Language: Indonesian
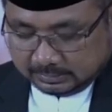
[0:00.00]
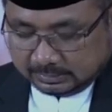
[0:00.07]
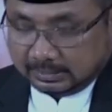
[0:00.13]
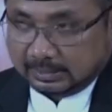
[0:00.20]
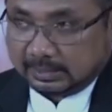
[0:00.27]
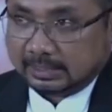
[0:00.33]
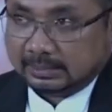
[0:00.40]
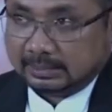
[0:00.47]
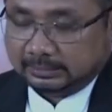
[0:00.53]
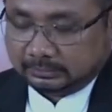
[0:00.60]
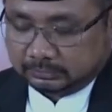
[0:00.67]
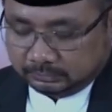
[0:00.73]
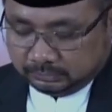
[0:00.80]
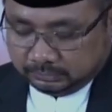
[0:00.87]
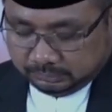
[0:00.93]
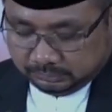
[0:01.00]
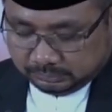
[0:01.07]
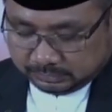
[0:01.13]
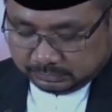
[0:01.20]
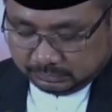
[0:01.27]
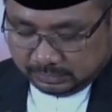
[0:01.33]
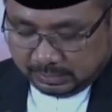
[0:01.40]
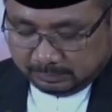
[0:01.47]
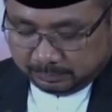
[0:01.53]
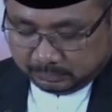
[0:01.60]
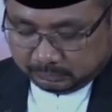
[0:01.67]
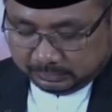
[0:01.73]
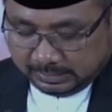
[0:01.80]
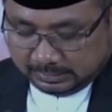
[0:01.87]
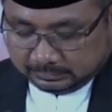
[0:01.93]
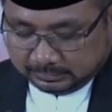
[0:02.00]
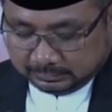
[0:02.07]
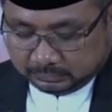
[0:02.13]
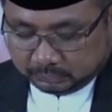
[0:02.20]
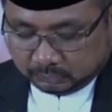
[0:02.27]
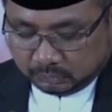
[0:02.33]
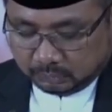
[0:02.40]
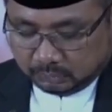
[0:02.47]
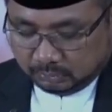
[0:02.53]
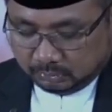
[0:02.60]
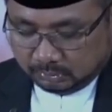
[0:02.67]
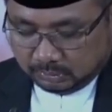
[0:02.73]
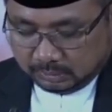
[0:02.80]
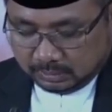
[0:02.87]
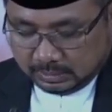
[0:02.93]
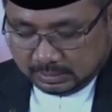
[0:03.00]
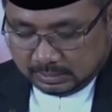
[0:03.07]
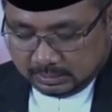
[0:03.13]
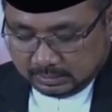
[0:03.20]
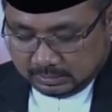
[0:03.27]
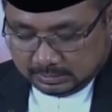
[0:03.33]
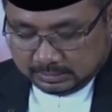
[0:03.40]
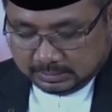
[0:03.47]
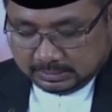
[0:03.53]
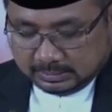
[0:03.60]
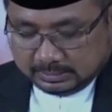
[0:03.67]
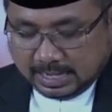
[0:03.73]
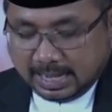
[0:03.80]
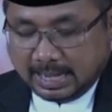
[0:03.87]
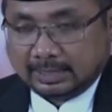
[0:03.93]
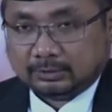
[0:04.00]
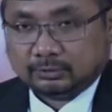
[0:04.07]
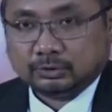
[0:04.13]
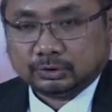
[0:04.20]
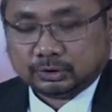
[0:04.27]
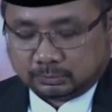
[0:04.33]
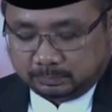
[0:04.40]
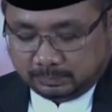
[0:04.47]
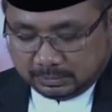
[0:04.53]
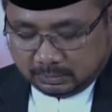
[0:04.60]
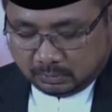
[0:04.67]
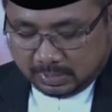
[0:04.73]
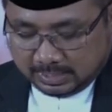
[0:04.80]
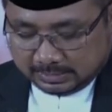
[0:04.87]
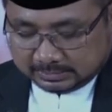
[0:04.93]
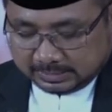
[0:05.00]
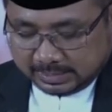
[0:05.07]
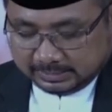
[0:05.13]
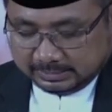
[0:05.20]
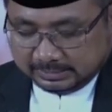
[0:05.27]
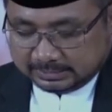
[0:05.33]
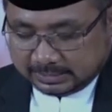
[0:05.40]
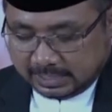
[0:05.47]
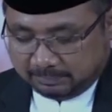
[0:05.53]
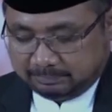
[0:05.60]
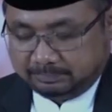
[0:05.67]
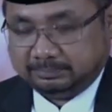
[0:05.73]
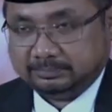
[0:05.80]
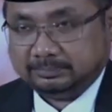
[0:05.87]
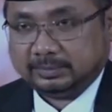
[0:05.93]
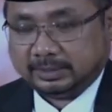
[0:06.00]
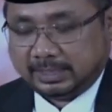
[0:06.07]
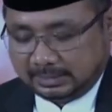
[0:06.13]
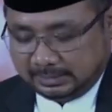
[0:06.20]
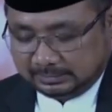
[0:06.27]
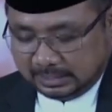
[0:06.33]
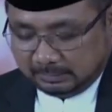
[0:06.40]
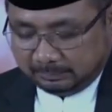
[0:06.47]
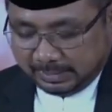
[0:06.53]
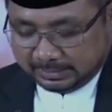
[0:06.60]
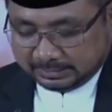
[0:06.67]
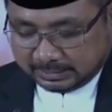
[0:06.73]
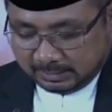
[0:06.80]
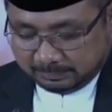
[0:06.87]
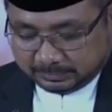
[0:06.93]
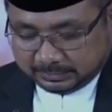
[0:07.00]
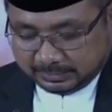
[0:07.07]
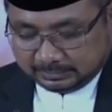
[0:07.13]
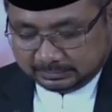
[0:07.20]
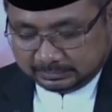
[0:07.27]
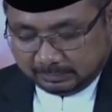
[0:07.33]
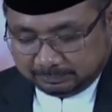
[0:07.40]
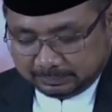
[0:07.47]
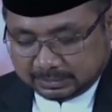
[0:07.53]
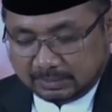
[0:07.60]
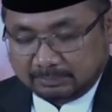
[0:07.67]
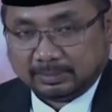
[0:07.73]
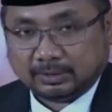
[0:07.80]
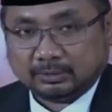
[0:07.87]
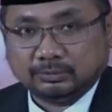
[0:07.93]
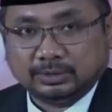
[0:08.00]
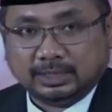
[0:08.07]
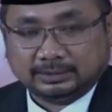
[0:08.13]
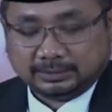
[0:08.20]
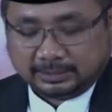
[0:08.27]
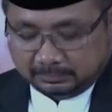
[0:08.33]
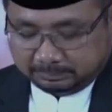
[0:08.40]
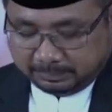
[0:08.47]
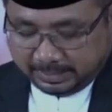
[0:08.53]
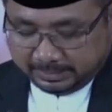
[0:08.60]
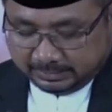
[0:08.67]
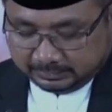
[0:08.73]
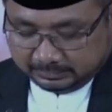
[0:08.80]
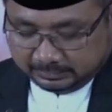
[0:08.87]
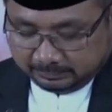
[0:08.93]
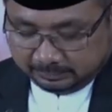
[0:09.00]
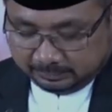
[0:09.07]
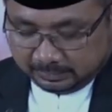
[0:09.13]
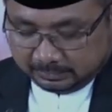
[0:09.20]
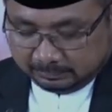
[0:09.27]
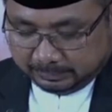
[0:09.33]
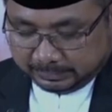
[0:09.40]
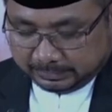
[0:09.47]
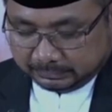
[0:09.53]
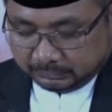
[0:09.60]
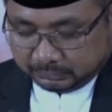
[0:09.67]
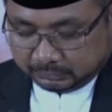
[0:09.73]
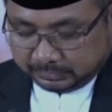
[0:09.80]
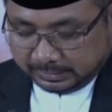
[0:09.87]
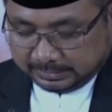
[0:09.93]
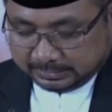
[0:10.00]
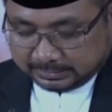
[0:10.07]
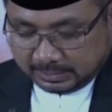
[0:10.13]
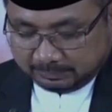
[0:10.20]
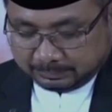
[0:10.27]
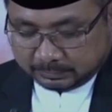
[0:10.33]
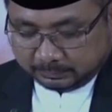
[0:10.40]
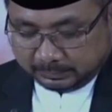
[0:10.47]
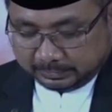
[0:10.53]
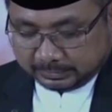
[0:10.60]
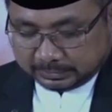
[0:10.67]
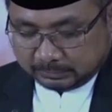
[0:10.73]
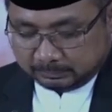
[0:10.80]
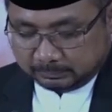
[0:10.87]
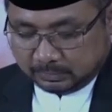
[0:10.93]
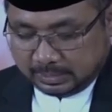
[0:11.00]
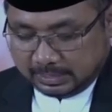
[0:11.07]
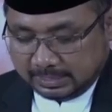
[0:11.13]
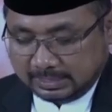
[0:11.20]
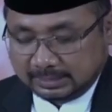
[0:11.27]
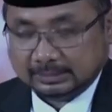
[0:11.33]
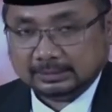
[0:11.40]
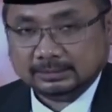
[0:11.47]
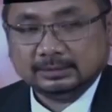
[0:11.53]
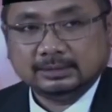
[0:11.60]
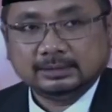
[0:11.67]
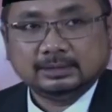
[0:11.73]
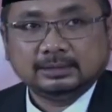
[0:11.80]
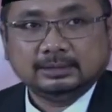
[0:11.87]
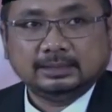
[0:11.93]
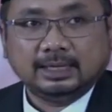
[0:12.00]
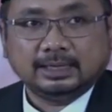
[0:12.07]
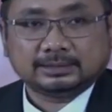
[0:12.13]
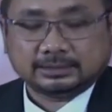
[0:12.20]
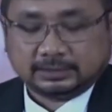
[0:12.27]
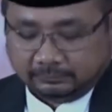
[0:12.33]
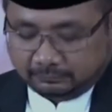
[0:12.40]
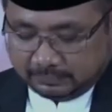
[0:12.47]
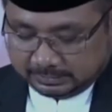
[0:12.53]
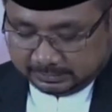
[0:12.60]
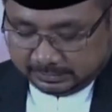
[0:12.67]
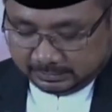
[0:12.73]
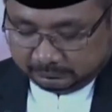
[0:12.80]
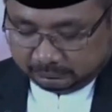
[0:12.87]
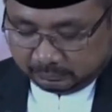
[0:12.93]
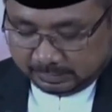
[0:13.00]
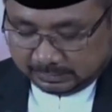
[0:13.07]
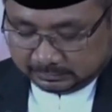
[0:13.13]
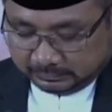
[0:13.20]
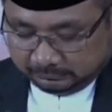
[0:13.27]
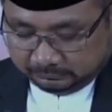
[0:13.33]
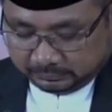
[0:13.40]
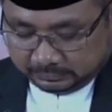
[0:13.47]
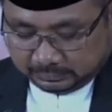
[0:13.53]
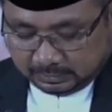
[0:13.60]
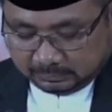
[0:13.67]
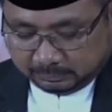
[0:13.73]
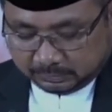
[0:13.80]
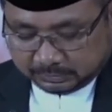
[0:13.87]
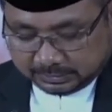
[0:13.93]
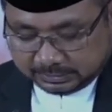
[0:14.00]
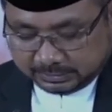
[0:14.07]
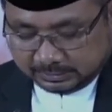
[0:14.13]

Karena itu, seorang perukyat tentu harus menguasai hisap karena tanpa hisap dia tidak bisa merukyat dengan baik, Begitu juga hisap sebagai sebuah hal yang sifatnya informatif tentang posisi